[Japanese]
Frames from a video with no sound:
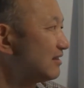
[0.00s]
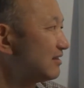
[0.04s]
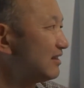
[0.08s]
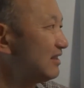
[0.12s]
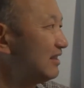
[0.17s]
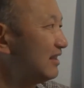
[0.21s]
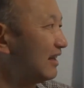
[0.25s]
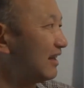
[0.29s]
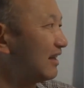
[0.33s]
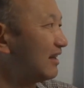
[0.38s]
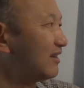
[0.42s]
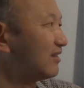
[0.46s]
次
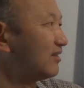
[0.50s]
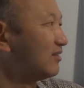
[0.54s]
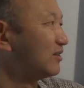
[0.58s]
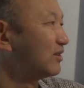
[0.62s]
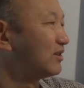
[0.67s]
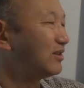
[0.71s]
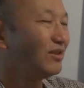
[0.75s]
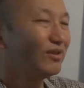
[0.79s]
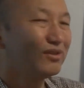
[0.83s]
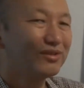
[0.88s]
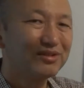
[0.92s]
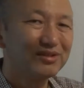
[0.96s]
ね、この
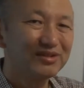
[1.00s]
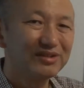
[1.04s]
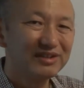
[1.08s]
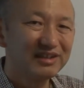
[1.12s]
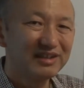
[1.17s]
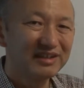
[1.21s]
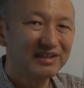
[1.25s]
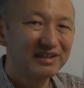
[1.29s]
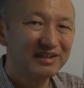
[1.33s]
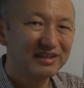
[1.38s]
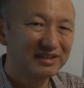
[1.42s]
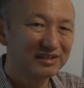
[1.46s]
標高
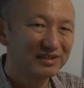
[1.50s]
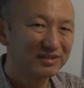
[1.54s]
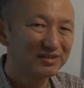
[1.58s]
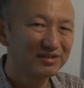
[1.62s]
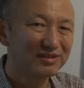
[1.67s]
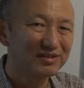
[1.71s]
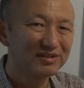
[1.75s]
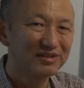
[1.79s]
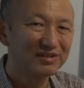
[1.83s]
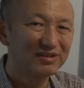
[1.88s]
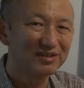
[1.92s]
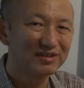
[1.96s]
ね。標
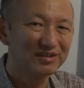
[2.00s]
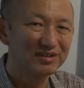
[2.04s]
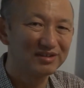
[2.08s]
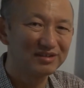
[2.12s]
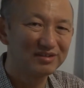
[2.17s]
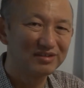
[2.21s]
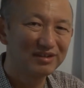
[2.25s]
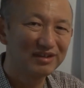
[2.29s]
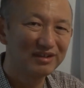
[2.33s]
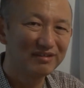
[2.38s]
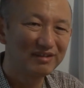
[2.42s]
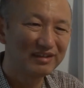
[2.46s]
高。
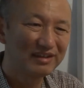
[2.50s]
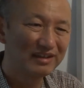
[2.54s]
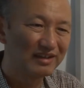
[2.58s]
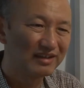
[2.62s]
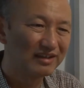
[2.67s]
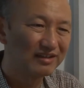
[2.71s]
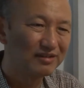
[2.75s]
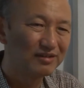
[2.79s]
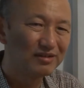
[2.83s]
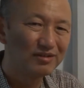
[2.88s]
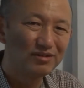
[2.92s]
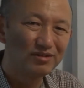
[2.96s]
これは
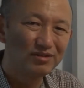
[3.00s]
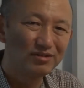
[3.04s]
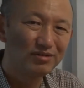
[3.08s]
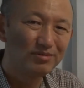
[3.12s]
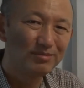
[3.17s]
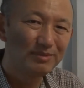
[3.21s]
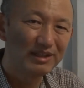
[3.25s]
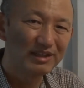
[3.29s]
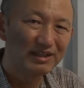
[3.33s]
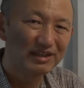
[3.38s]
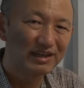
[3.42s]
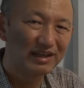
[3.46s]
ね、
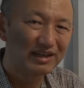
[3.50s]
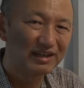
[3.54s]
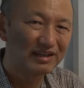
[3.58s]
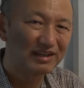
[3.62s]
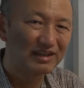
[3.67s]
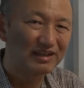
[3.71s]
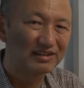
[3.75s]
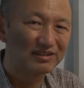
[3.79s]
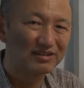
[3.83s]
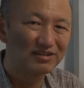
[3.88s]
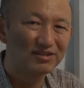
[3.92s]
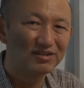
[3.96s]
海か
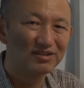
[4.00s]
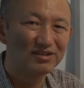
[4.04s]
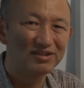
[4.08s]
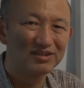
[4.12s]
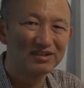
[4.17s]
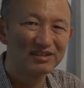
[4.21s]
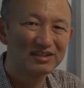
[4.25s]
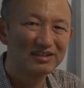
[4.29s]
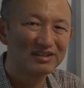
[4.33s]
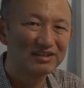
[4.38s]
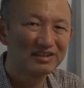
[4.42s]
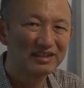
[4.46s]
らの
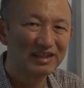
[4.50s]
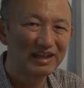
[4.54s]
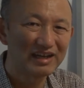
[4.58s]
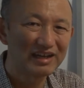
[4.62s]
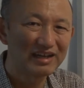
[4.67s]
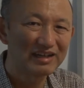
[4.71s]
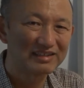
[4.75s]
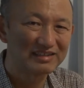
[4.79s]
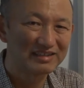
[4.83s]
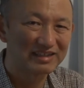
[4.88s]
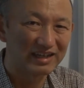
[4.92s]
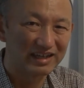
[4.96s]

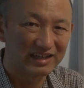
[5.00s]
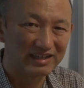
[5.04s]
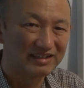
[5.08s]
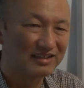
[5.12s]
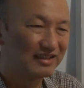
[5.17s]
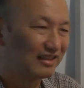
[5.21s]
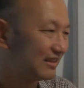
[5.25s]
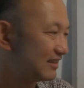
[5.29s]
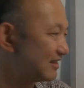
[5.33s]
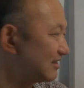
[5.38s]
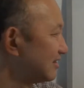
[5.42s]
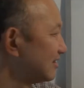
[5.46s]
高さ
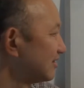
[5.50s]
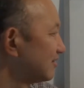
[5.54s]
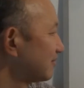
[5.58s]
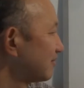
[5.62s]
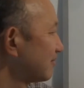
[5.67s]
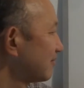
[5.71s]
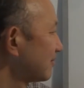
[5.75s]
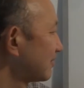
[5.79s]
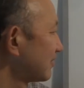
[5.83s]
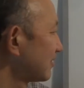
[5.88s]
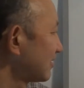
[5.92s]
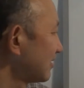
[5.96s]
です。
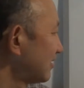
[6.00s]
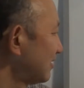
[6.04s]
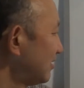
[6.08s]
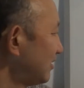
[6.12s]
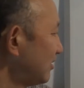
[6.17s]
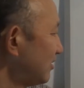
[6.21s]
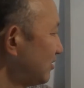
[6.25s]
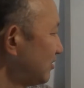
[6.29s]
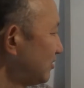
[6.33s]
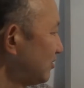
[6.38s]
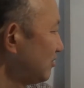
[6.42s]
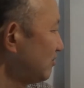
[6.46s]

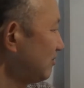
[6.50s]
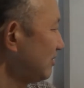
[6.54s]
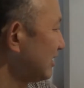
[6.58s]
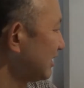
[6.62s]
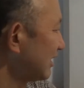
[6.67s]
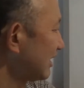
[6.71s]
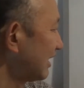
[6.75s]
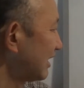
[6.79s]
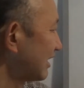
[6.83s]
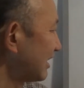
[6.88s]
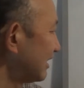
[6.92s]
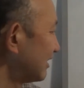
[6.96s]

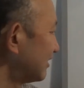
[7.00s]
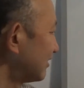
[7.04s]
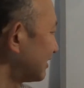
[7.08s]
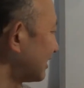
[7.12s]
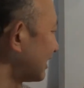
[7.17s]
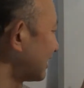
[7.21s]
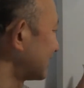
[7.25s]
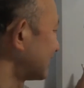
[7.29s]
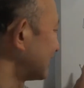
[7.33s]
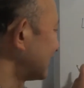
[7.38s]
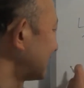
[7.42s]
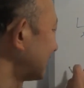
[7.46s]
海からの
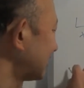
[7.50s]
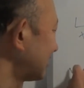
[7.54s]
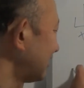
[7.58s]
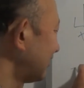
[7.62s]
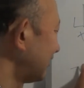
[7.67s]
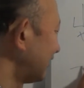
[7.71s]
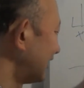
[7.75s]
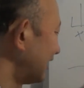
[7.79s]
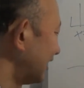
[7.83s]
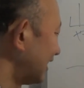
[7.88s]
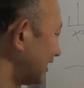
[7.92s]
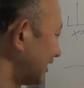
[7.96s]
高さで、例え
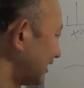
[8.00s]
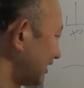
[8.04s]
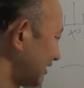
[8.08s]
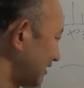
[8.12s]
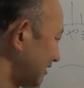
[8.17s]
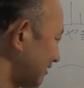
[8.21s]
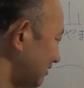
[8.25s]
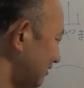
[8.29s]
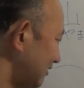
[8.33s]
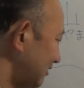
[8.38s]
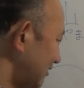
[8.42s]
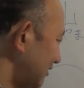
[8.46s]
ば
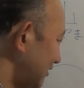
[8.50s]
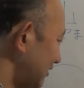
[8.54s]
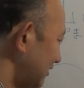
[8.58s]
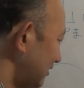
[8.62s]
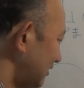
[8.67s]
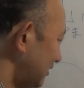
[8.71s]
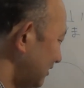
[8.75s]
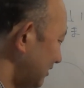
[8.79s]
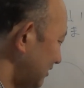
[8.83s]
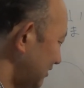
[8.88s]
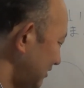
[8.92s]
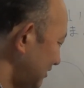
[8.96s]
ね、
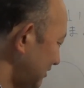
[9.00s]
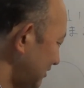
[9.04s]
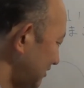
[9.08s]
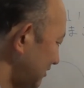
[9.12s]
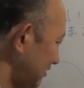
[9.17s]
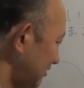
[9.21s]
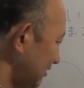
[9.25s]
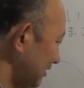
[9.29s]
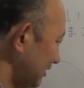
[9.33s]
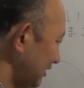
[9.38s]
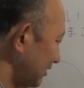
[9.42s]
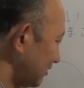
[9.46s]
こ
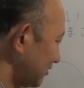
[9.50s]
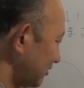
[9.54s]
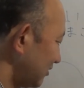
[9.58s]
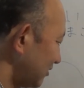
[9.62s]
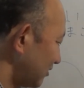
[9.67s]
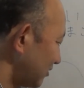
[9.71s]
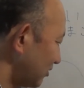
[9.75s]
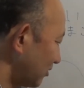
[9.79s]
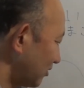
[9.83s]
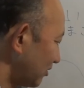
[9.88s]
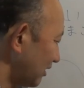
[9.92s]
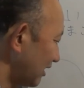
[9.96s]
う、こうやって、
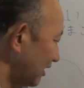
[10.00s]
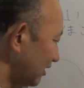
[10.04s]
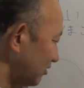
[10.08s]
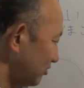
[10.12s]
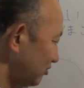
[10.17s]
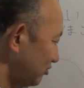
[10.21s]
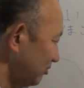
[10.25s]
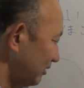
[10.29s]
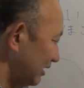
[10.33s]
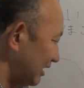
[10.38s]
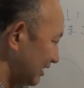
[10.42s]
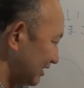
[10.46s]
ここが
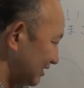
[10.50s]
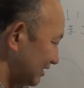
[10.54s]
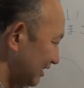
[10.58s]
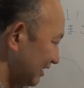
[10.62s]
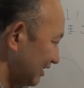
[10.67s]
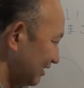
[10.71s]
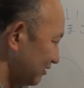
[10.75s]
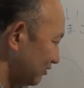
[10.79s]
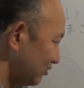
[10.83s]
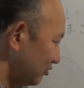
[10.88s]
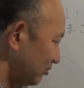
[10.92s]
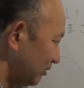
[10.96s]
海です
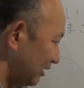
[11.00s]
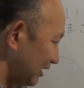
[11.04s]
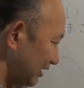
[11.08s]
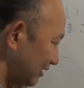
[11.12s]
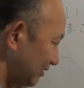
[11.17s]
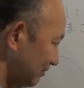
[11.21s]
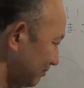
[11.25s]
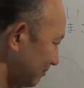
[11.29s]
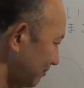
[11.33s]
ね。海。